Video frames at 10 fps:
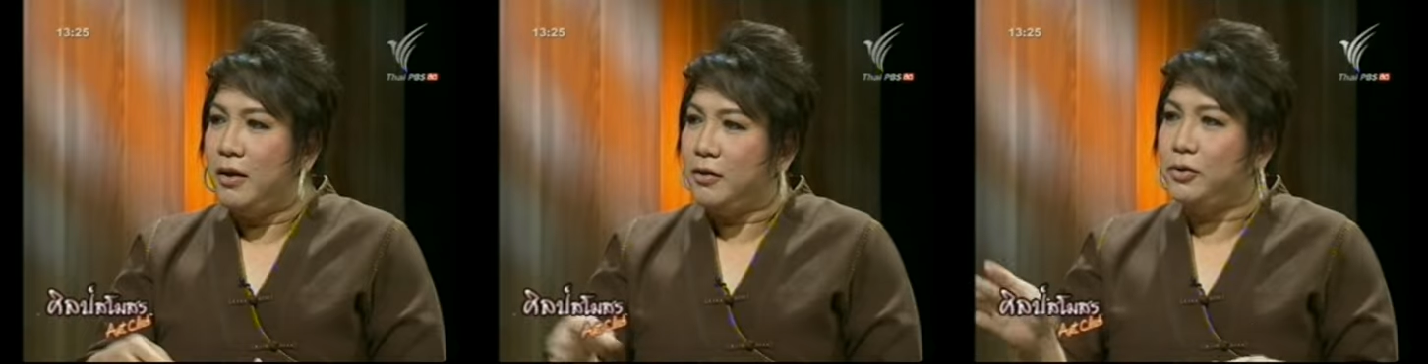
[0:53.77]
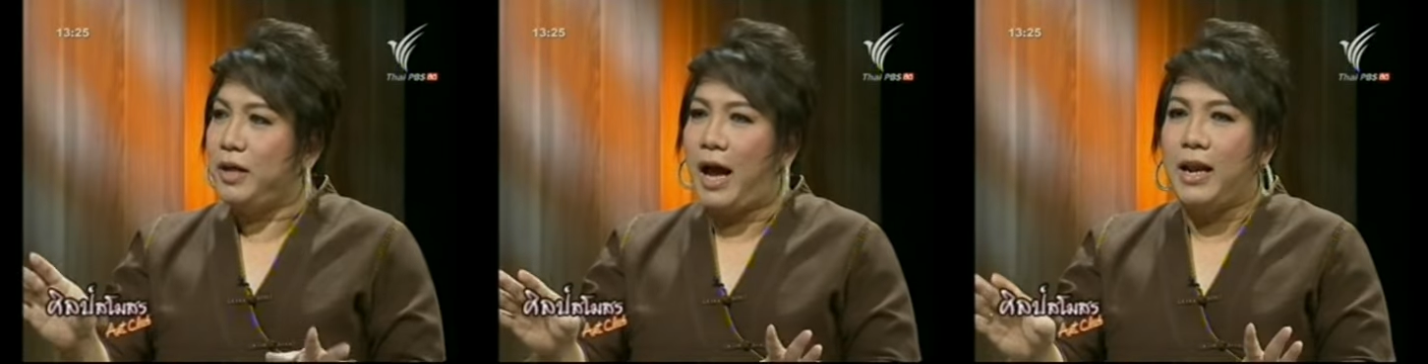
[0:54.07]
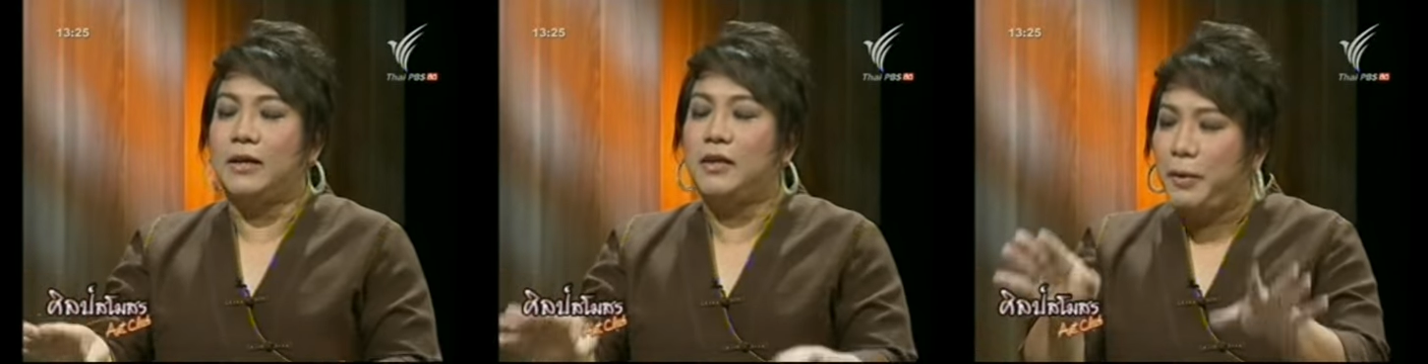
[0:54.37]
สุดท้ายแล้
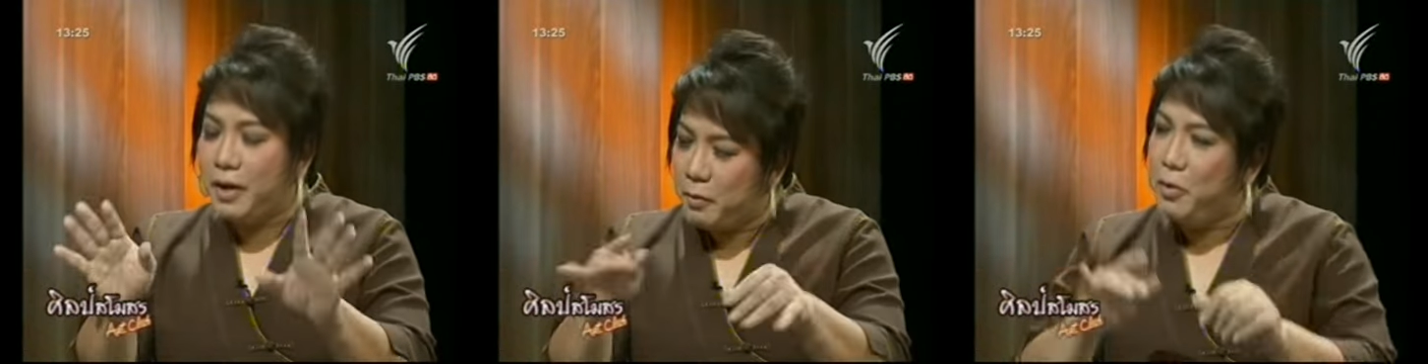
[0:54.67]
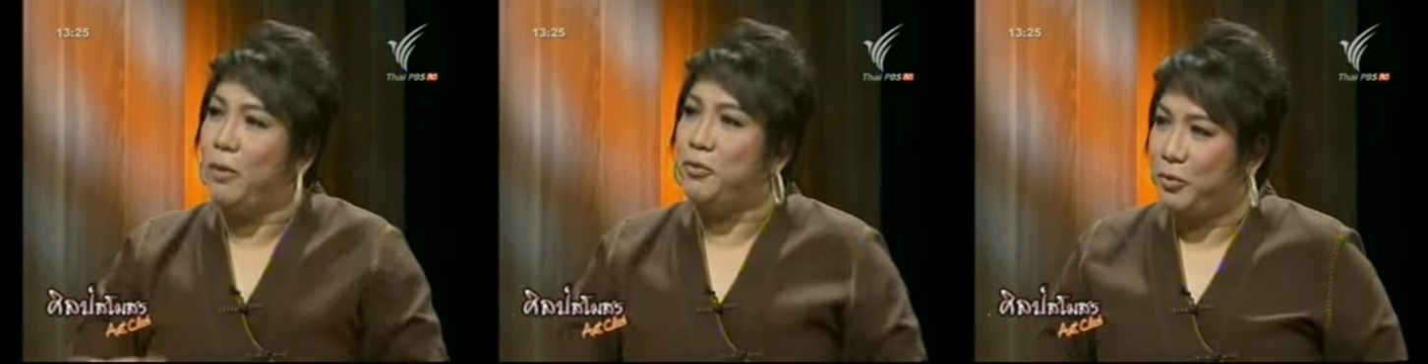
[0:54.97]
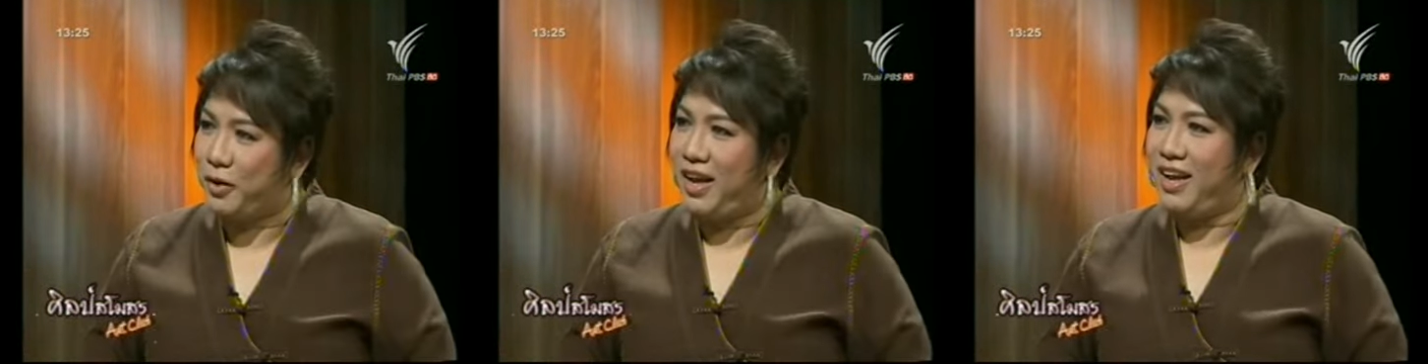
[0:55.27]
วชีวิตยังไม่มีความสุ
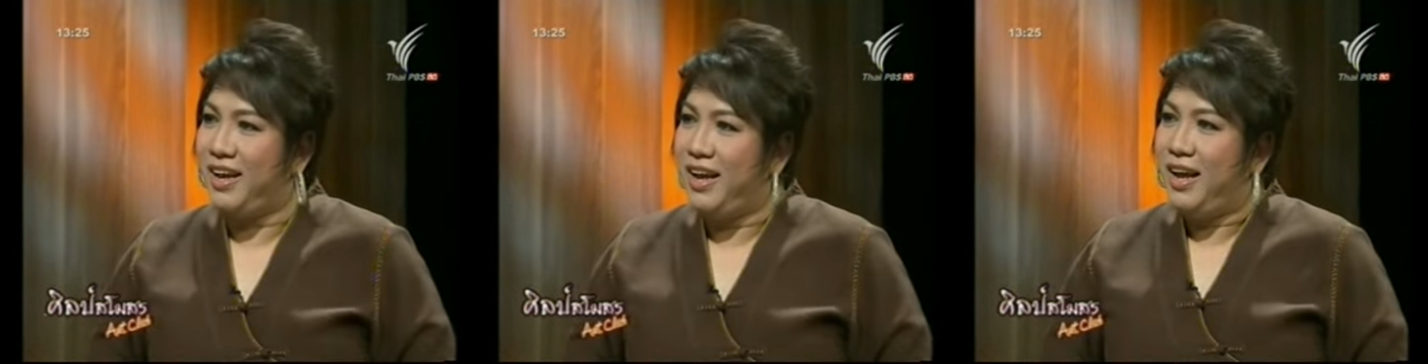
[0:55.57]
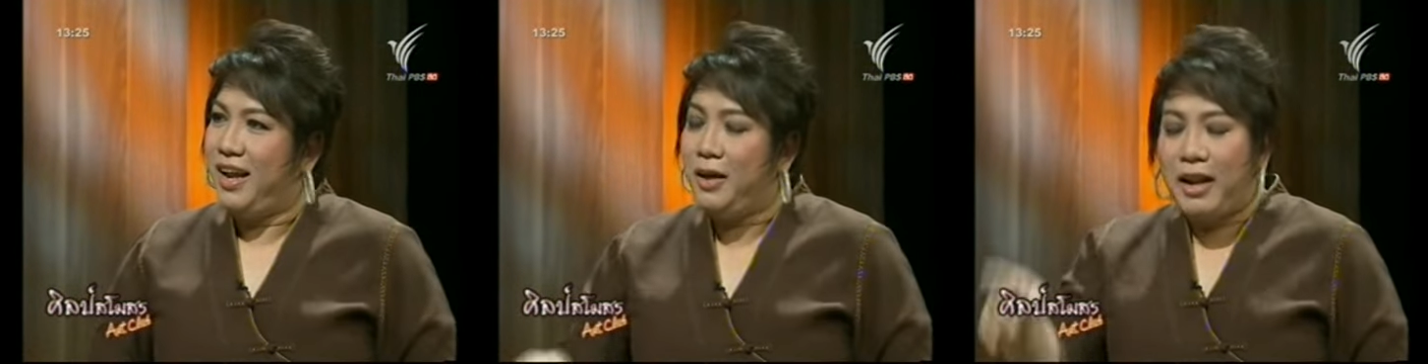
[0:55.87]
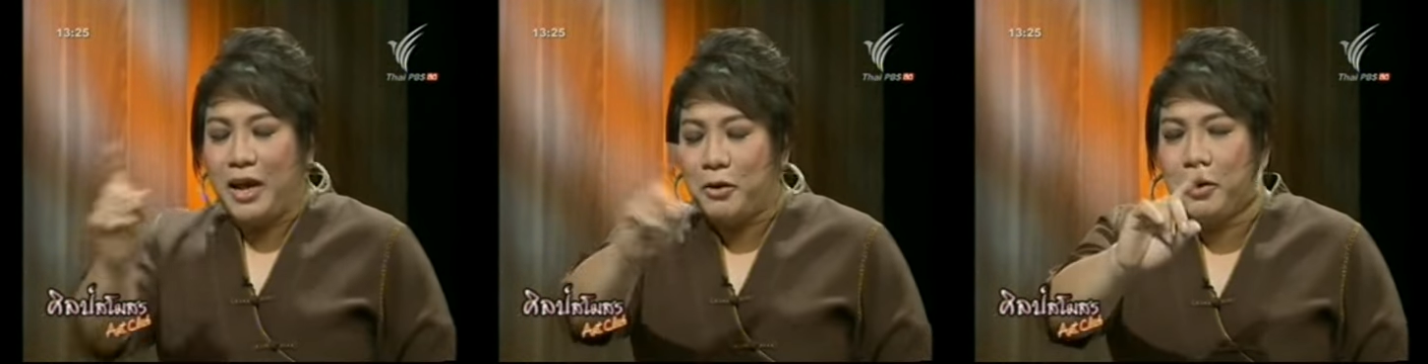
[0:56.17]
ขเลย และห
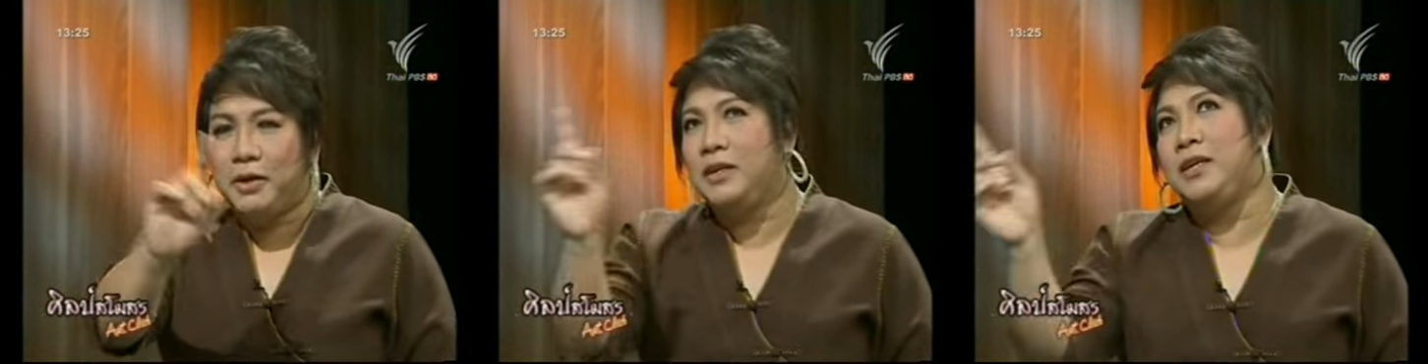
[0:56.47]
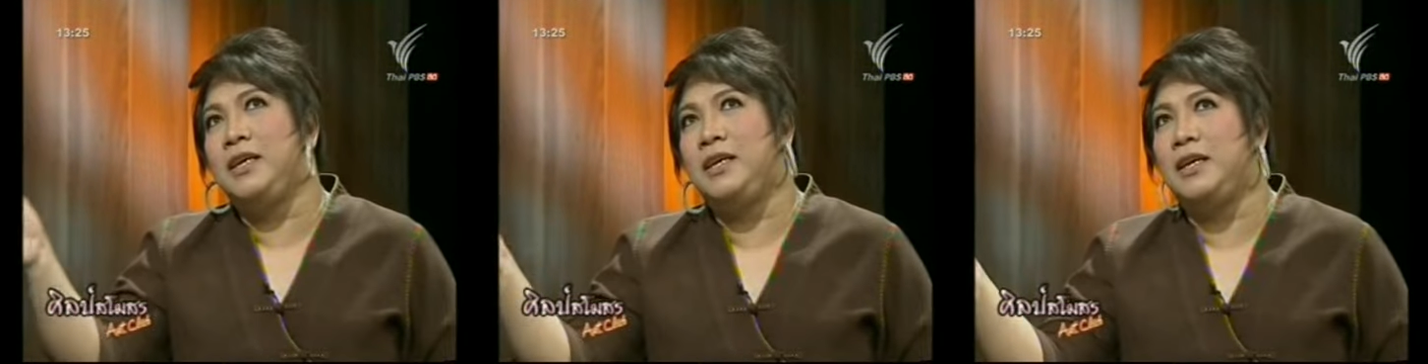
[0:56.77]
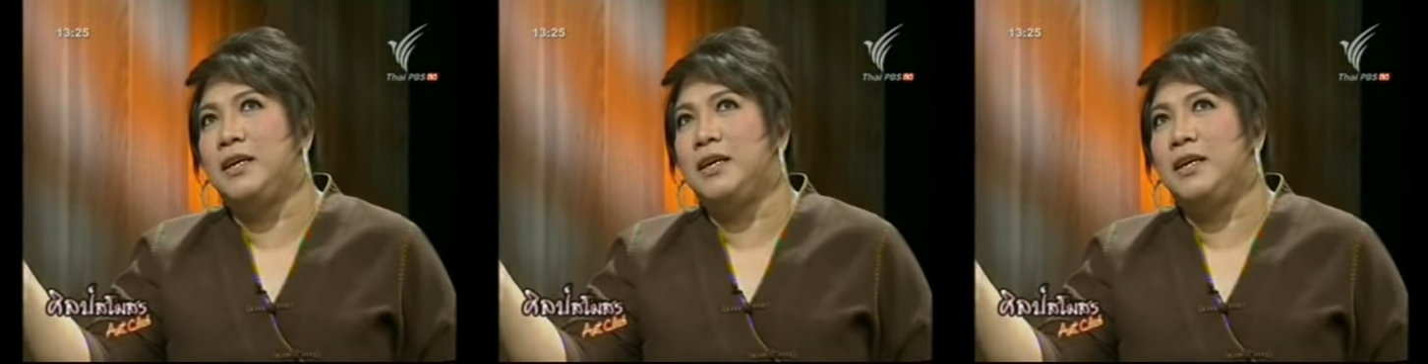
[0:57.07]
ลายคนที่